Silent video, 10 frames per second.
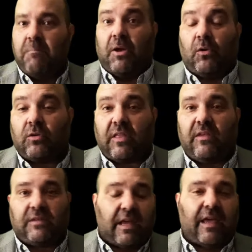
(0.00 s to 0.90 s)
pero no te
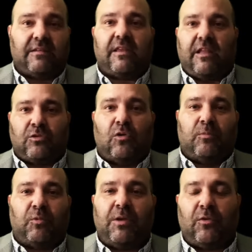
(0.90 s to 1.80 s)
dicen que ese dato lo
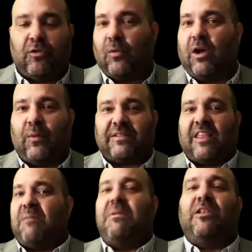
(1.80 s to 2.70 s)
obtuvieron de una
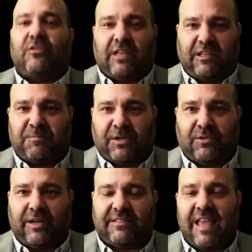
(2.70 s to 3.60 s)
encuesta de 1.200
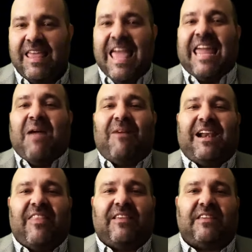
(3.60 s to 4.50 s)
personas que
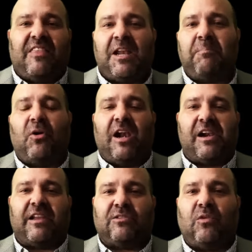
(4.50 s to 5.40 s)
van a decidir por el
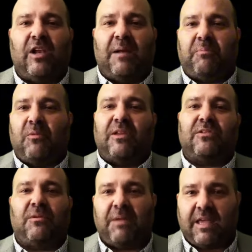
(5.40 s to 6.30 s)
resto de la
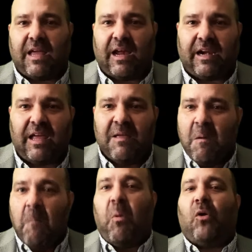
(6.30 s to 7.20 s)
población mexicana
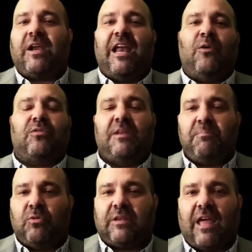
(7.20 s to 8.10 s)
porque los
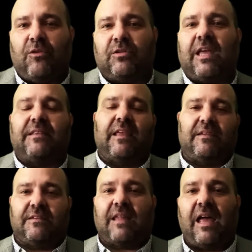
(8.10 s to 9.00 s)
diputados que te
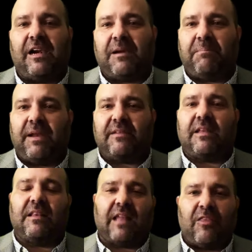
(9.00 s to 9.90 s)
están
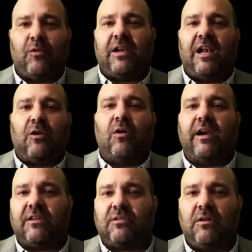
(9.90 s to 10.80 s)
representando en el
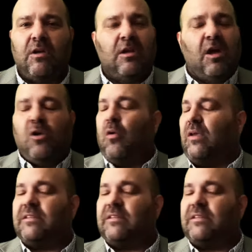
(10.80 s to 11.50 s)
Congreso no